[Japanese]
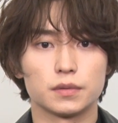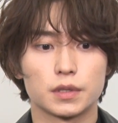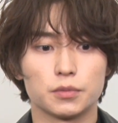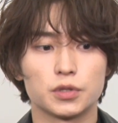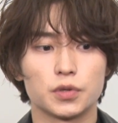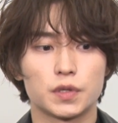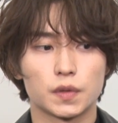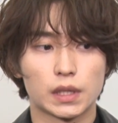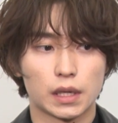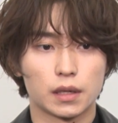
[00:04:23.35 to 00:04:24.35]
気持ちのいい
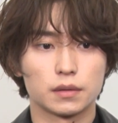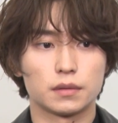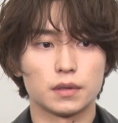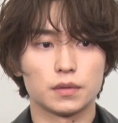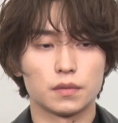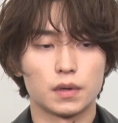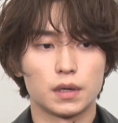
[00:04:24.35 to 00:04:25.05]
人だなっていうの